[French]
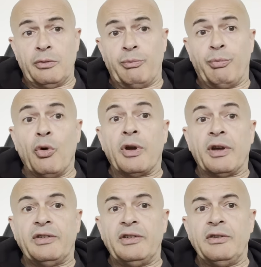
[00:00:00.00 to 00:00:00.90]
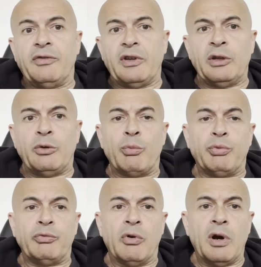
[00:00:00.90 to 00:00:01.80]
progressive et de
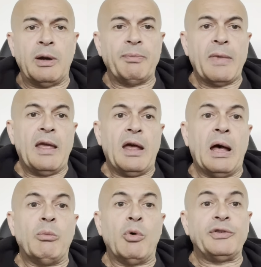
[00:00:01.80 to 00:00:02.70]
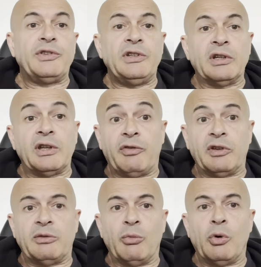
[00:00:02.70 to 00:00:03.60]
pouvoir amortir
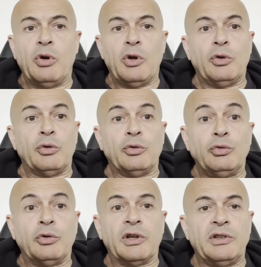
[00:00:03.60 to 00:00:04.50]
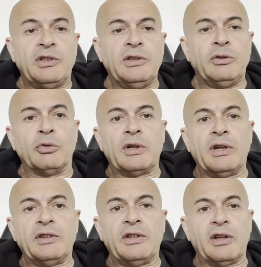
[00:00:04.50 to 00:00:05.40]
effectivement du crédit. Donc
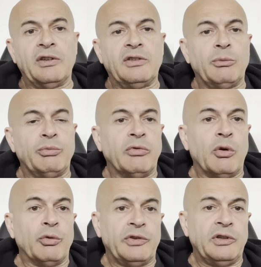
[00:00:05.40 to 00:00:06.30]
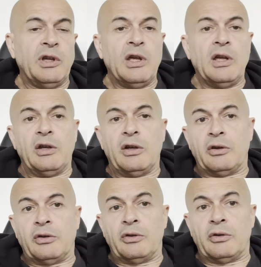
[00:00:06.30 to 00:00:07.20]
l'intérêt, c'est de pouvoir aussi,
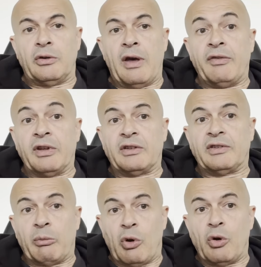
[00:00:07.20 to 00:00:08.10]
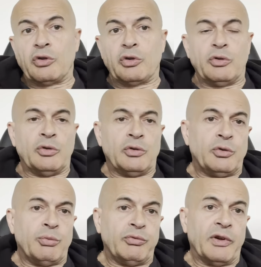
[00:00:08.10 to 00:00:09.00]
avec sa banque,
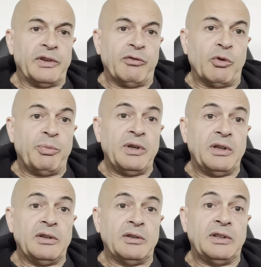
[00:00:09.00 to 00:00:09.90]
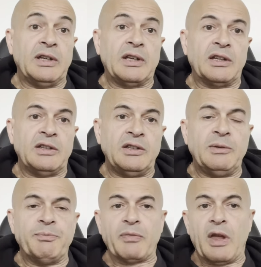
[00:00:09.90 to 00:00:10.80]
de pouvoir développer des
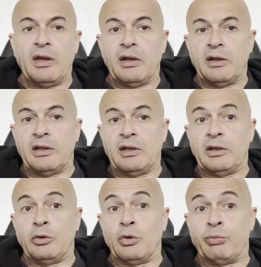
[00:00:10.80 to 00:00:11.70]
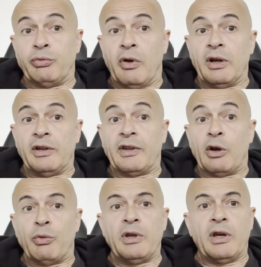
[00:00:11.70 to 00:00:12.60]
crédits et de pouvoir les
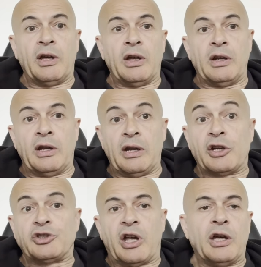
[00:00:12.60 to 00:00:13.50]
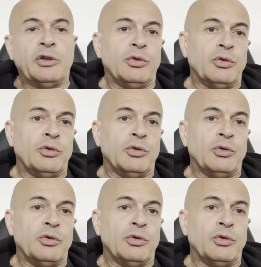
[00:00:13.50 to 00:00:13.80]
allouer à l'achat